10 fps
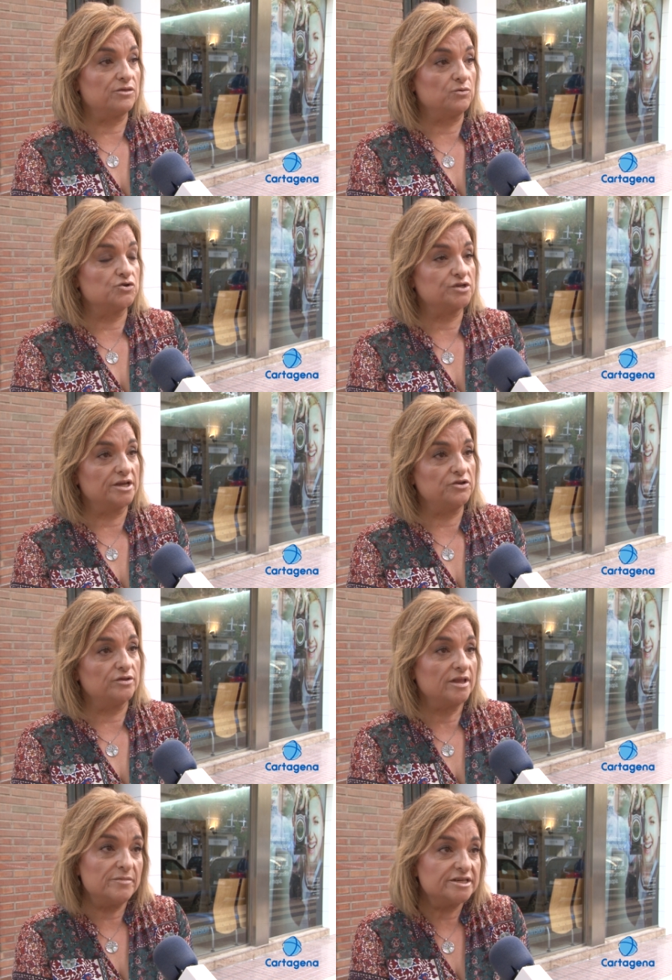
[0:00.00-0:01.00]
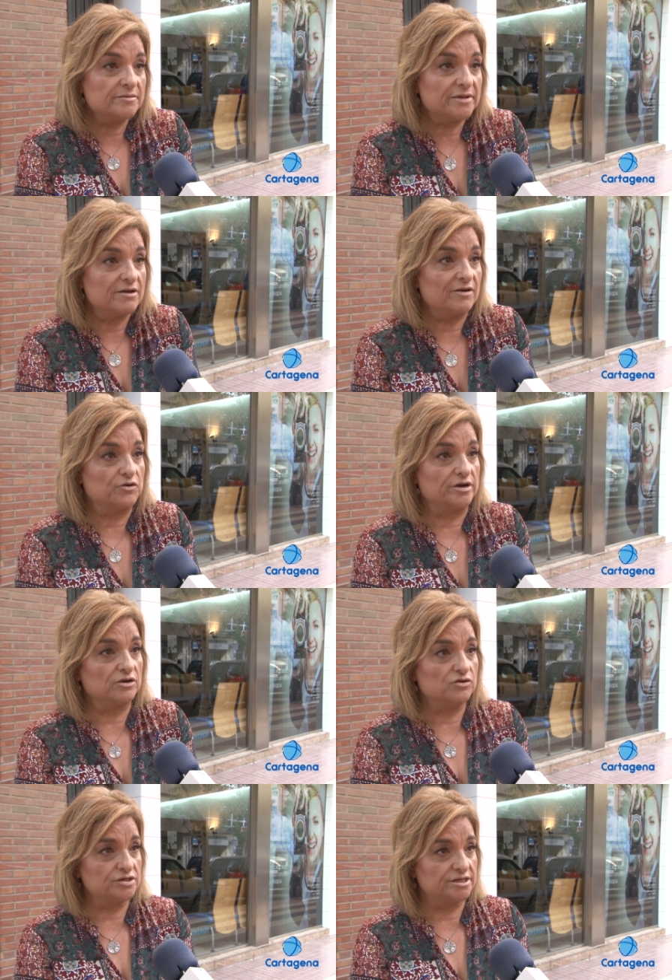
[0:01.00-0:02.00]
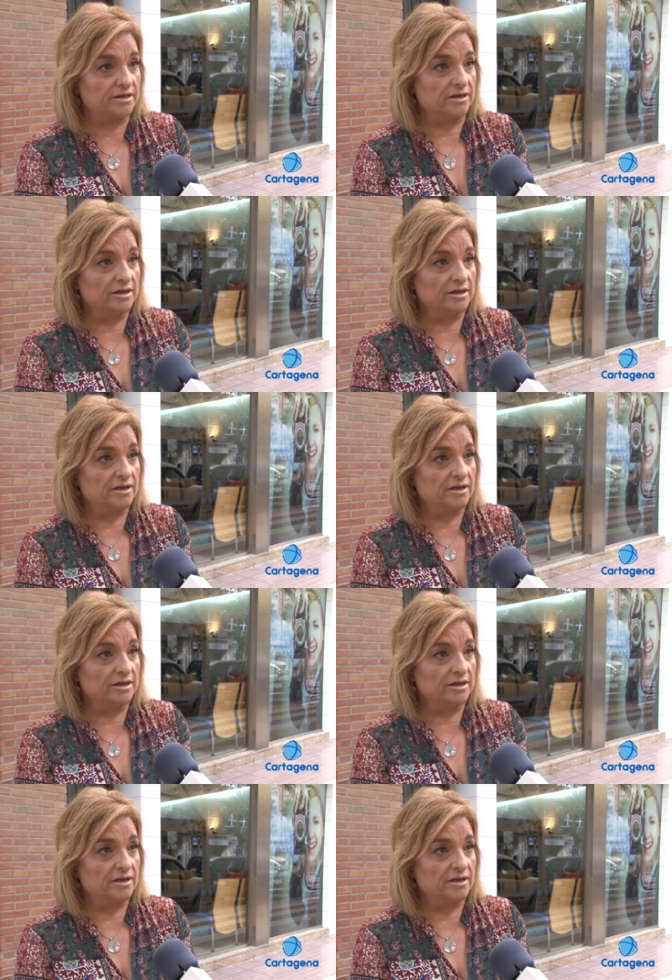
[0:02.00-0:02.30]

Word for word: hace unos años también se me llevaron el coche.